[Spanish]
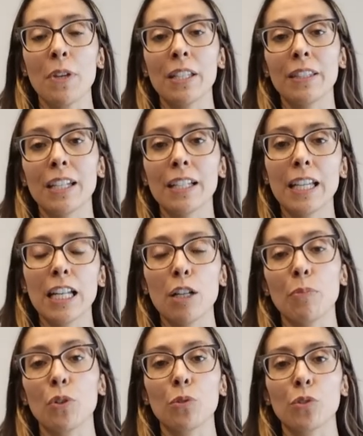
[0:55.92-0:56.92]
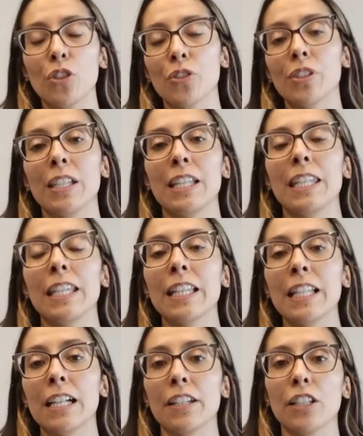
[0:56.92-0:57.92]
mientras que la producción
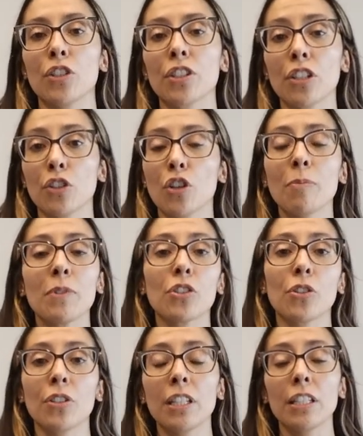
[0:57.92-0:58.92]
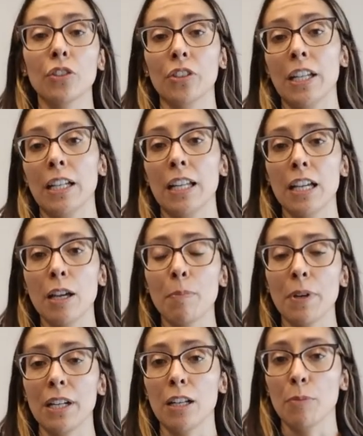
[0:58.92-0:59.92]
sería de alrededor de 2 millones de toneladas para